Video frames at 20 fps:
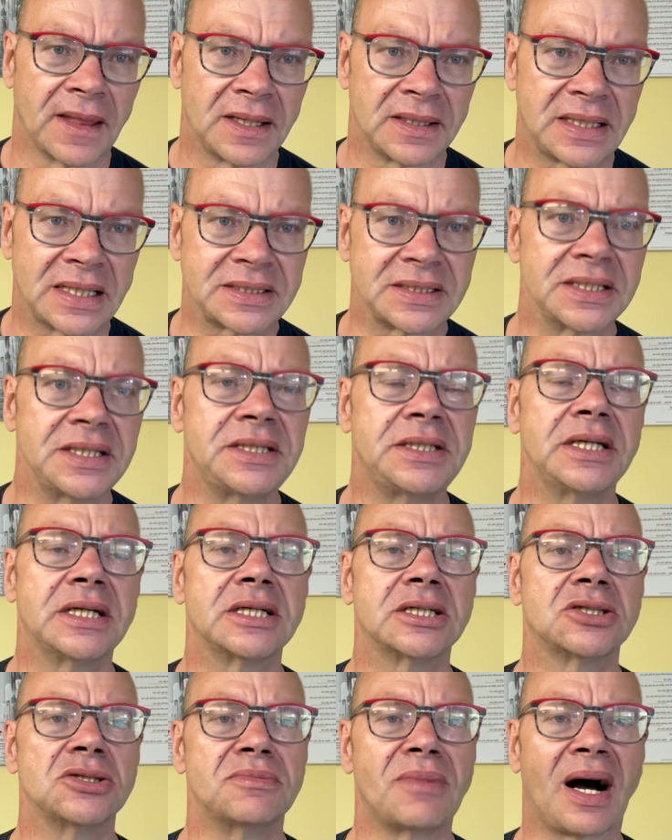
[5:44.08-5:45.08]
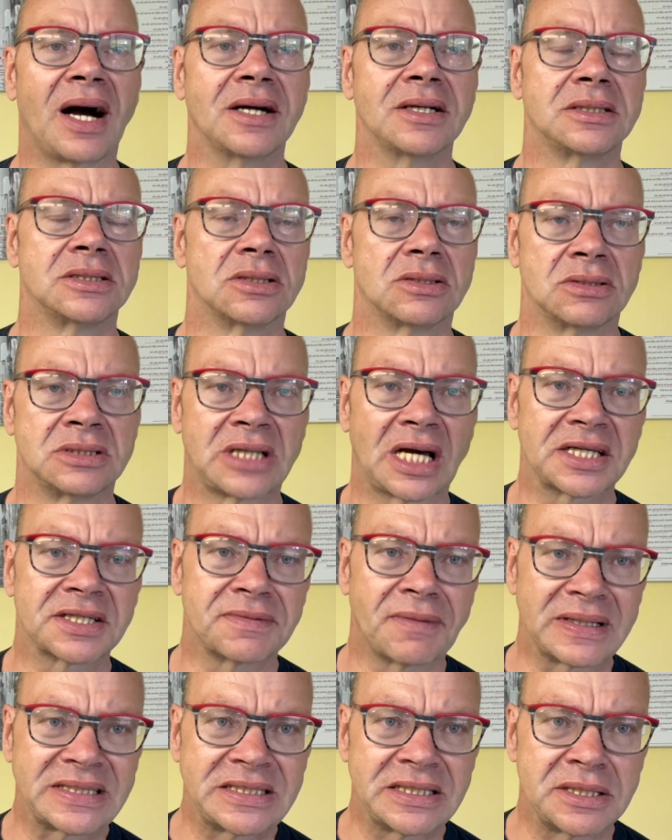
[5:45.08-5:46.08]
das Richtige zu machen und das,
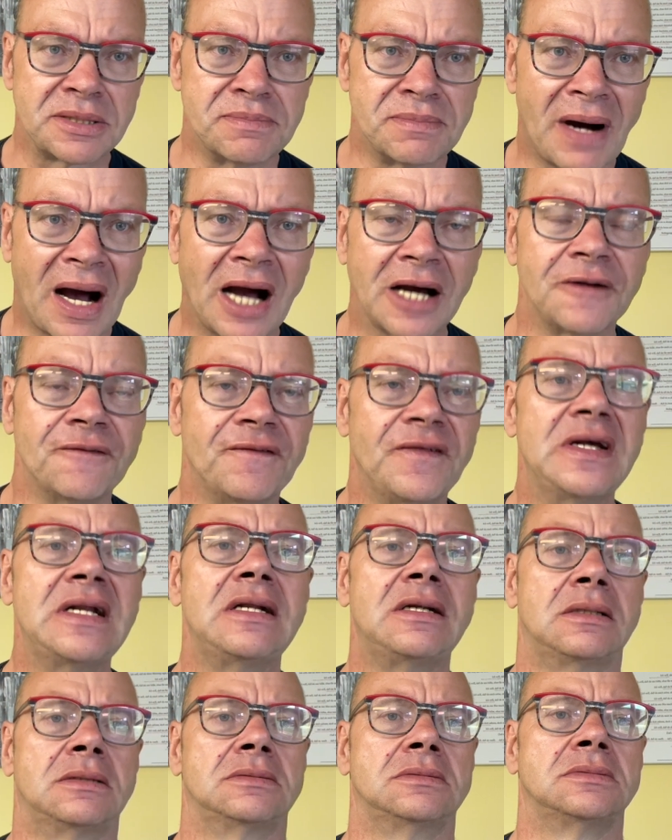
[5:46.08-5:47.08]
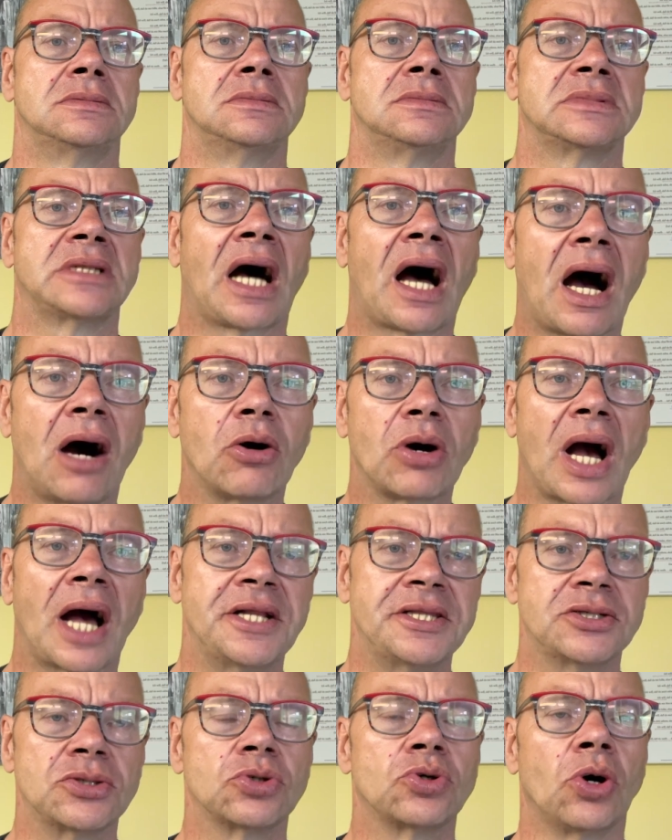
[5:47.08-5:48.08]
was ich machen will, da auch
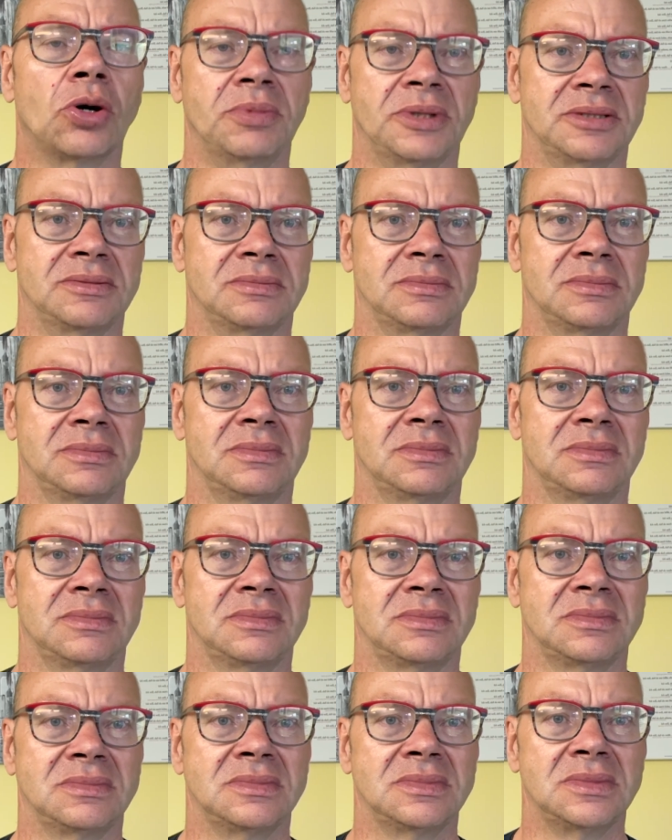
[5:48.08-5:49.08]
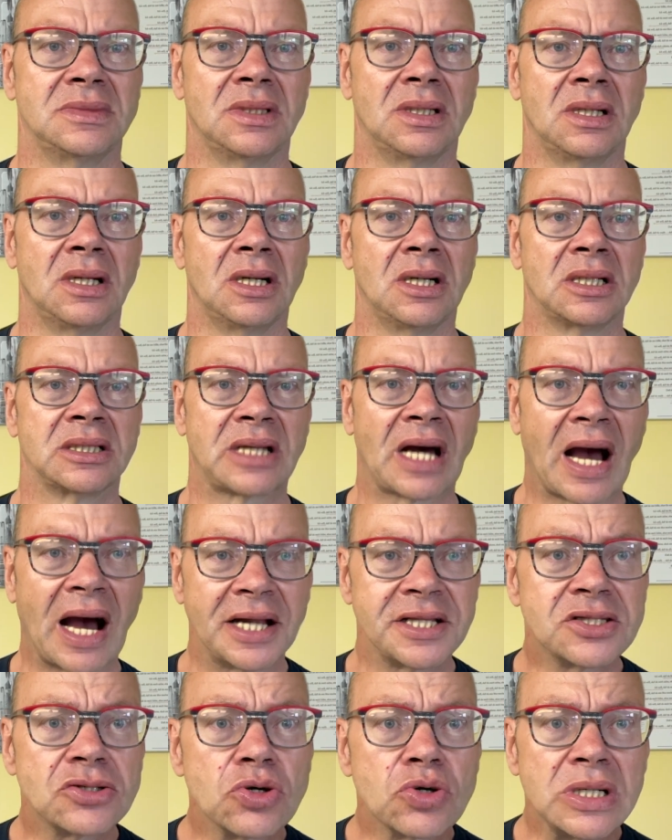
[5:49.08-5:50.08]
anzukommen.
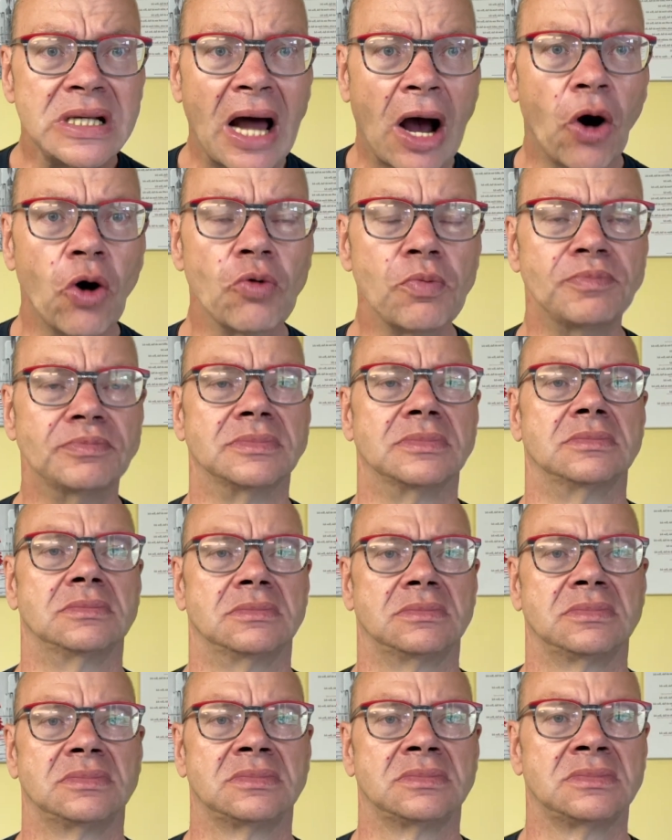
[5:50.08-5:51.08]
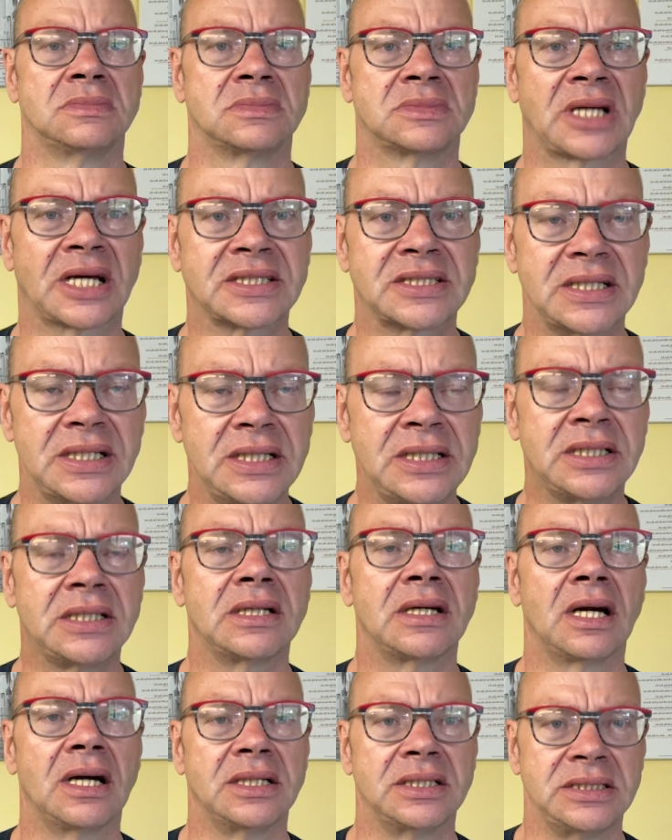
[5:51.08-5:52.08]
Daran zu glauben, dass
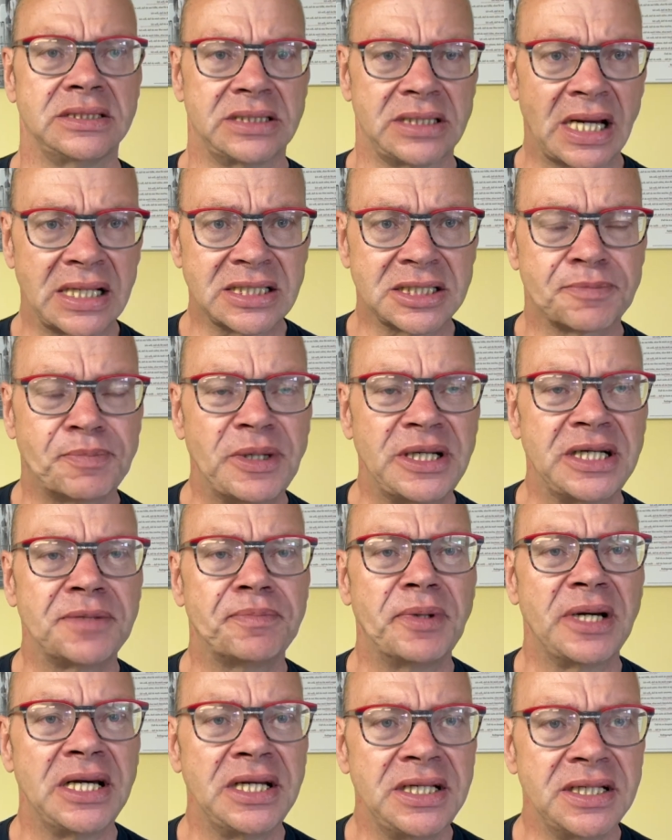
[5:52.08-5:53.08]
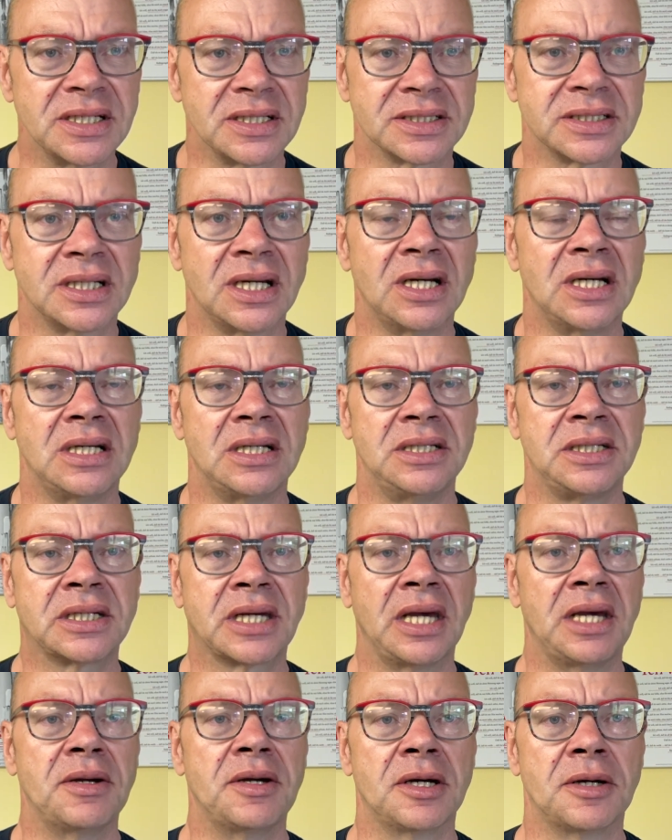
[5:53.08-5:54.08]
ich, jetzt bin ich behindert. Ich
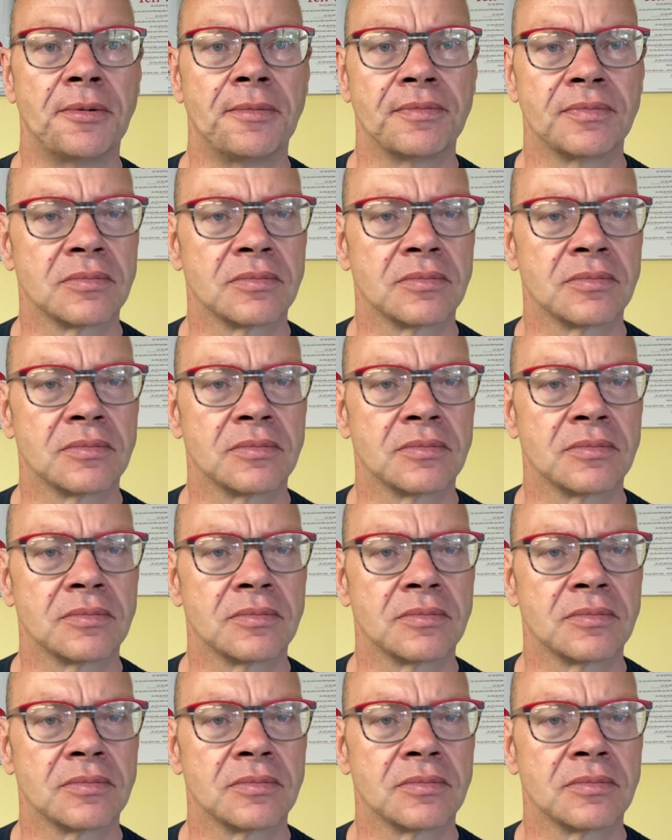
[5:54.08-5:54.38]
gehe,